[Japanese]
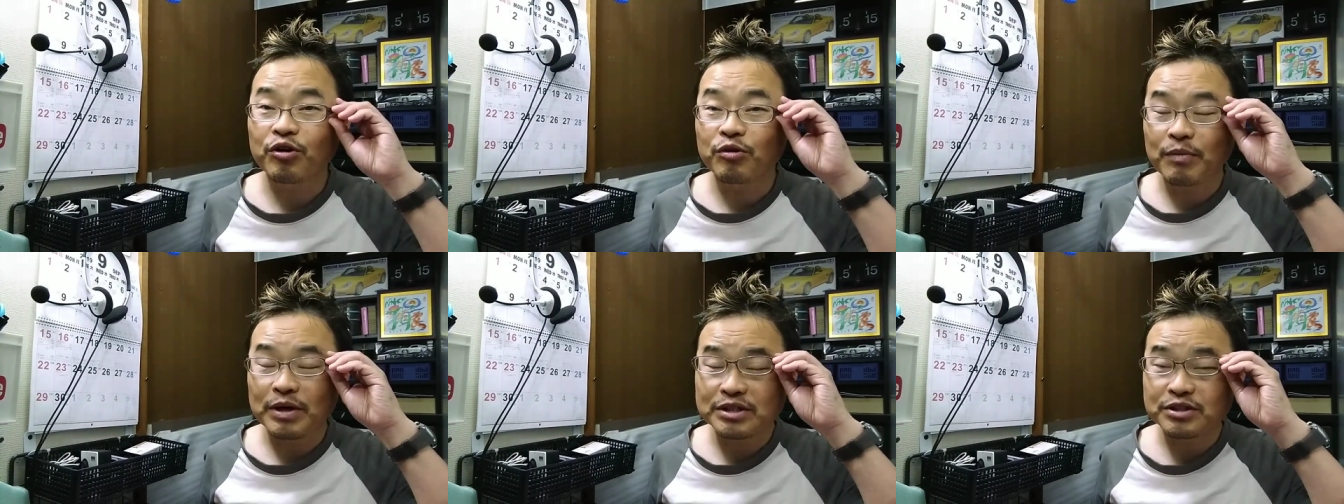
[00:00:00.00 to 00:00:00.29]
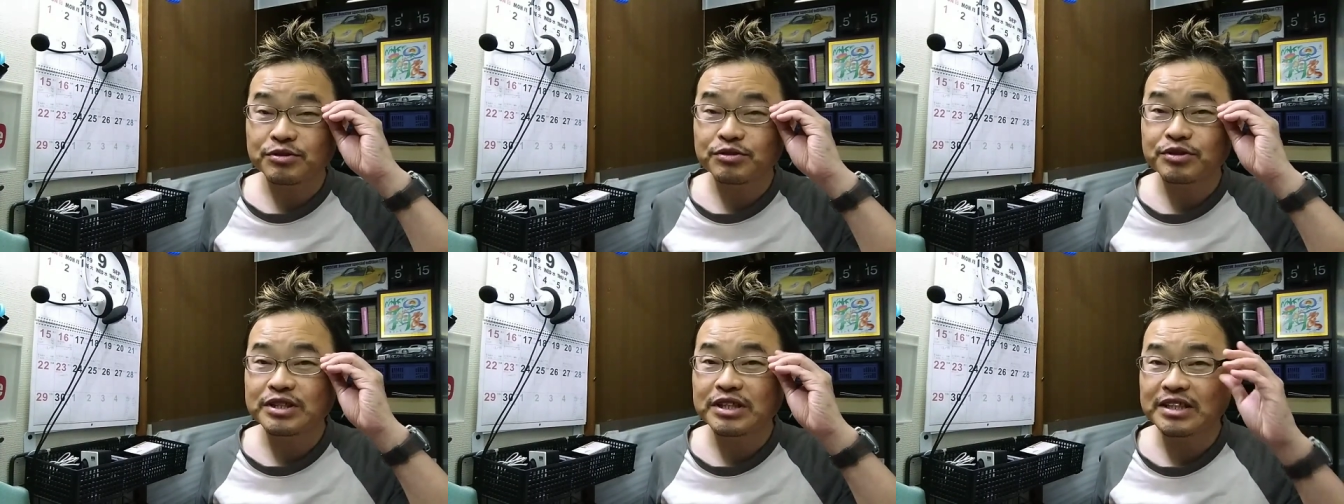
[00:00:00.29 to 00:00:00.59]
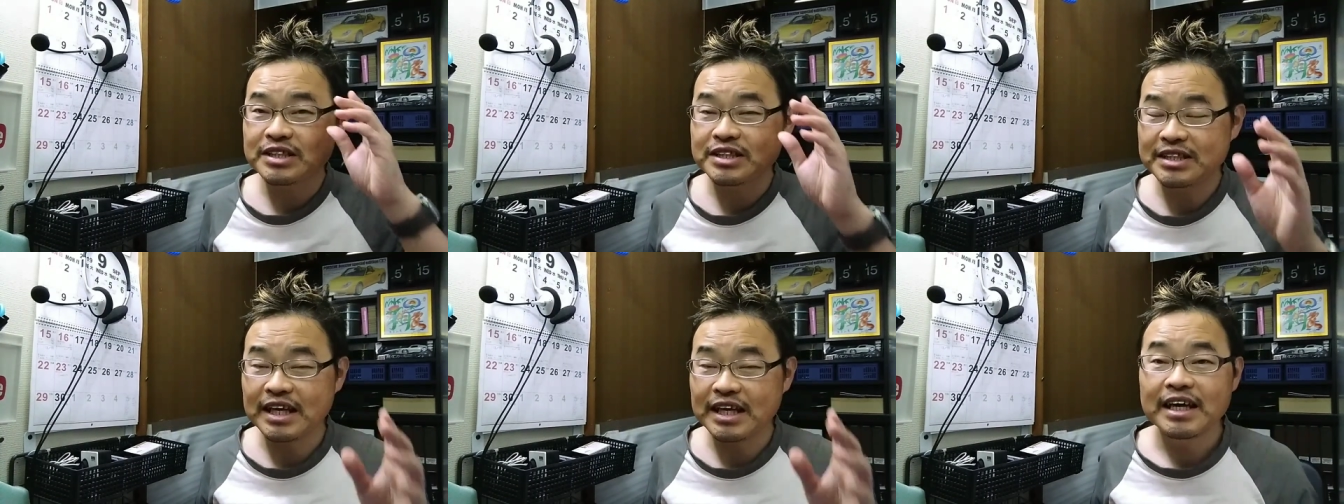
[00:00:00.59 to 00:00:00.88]
まあ、中
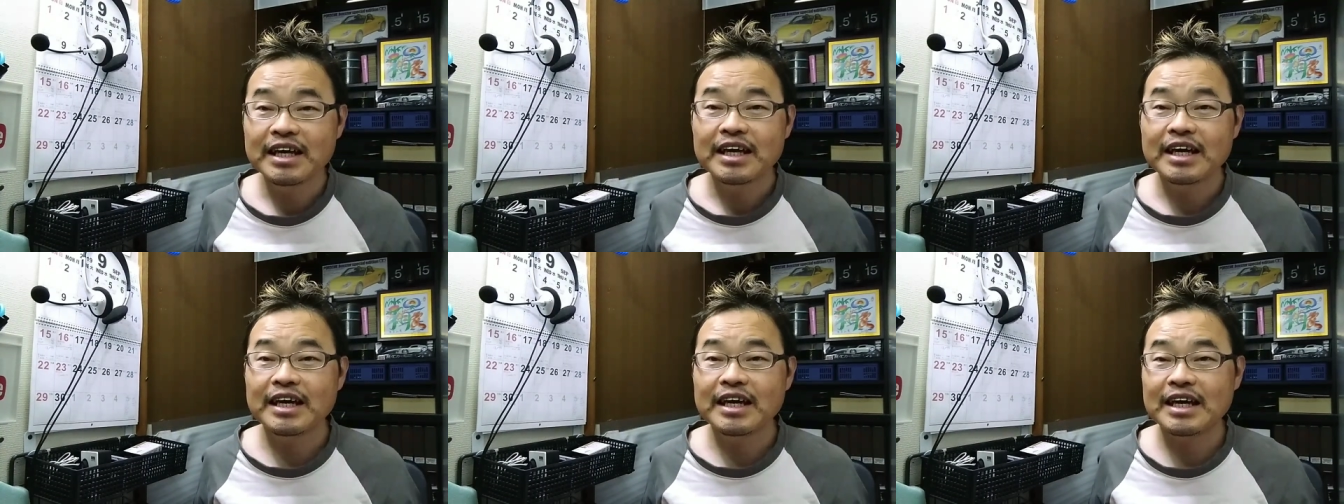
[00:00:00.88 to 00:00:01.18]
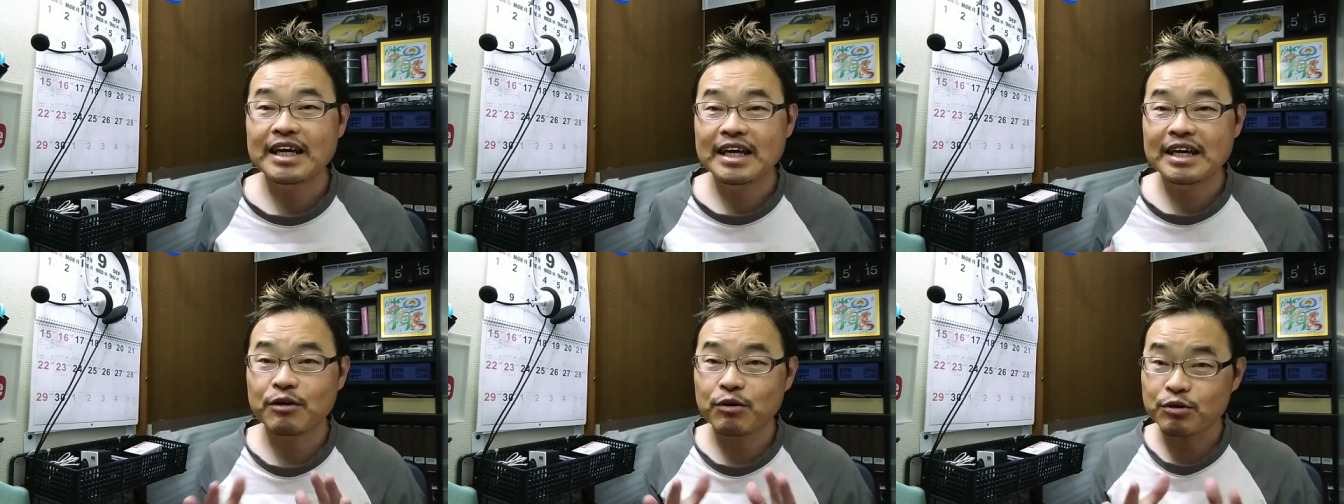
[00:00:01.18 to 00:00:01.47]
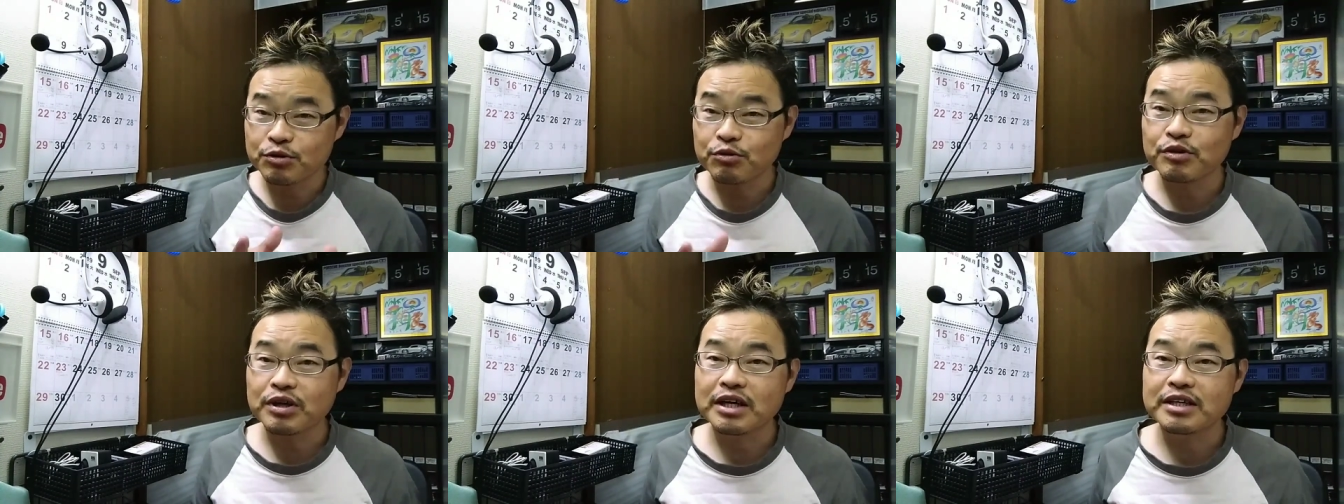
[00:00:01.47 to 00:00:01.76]
心にね、えー、
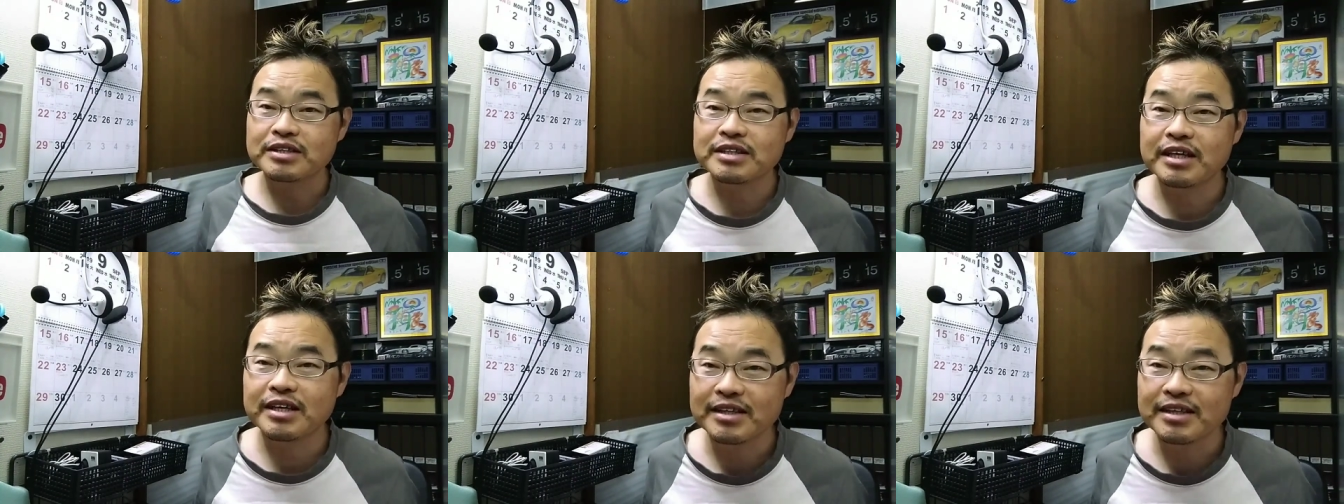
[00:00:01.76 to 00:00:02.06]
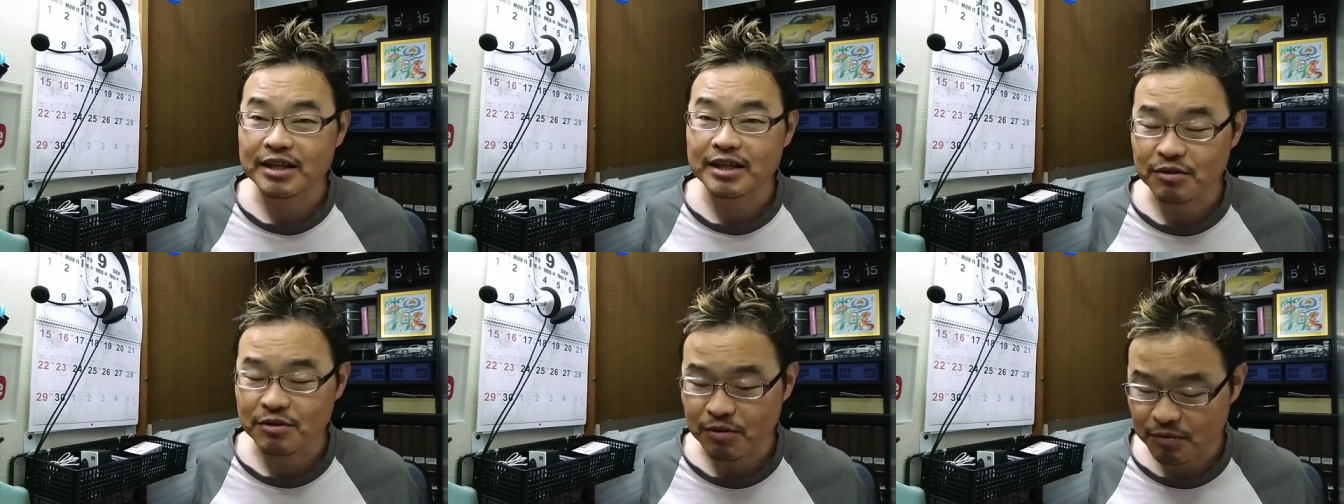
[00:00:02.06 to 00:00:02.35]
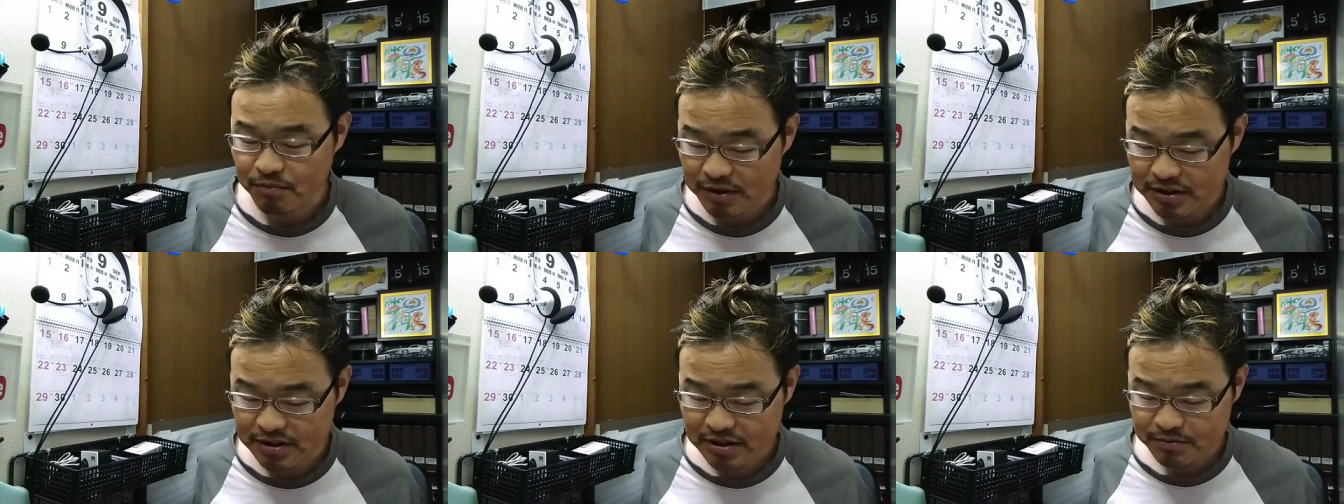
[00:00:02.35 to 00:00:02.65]
ご紹介していきたいと思
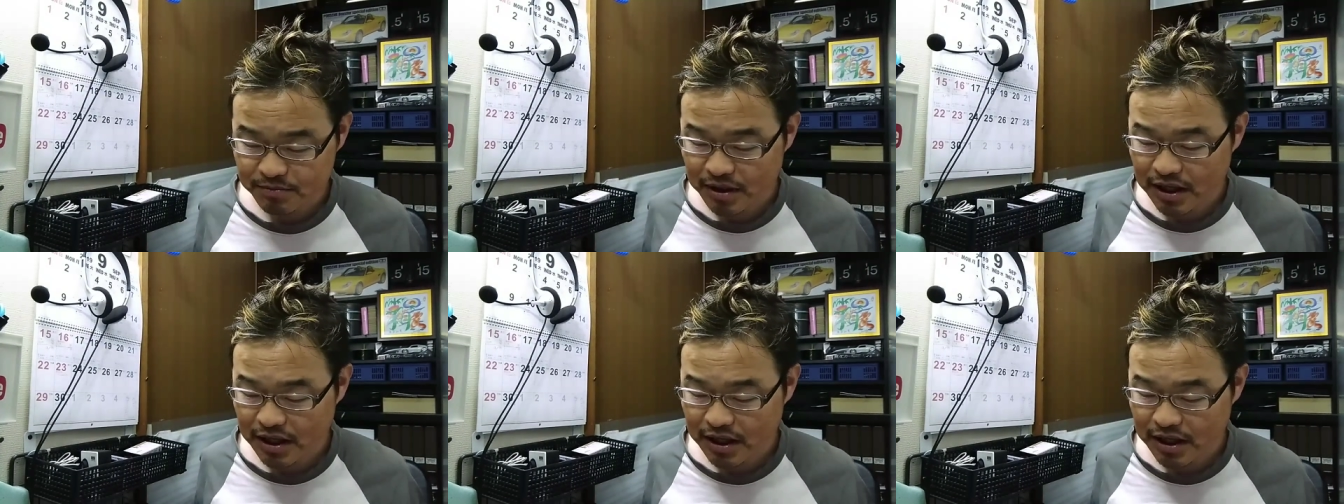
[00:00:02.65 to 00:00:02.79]
います。